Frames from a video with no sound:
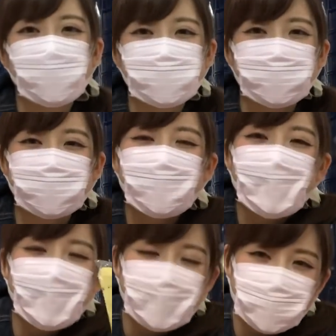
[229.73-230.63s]
わかんないけど
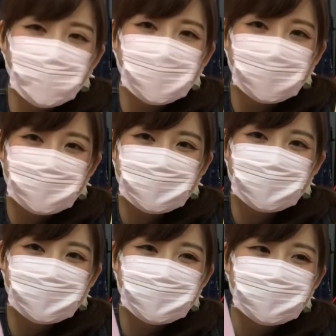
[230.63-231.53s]
こんな感じ
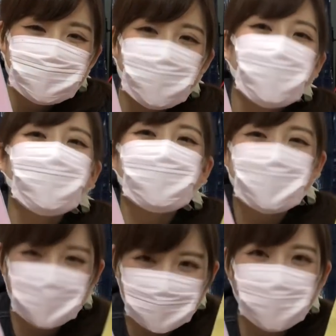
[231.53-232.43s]
です。可愛い
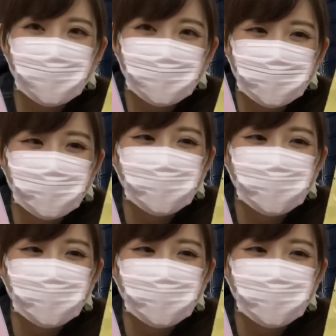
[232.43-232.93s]
ですよね。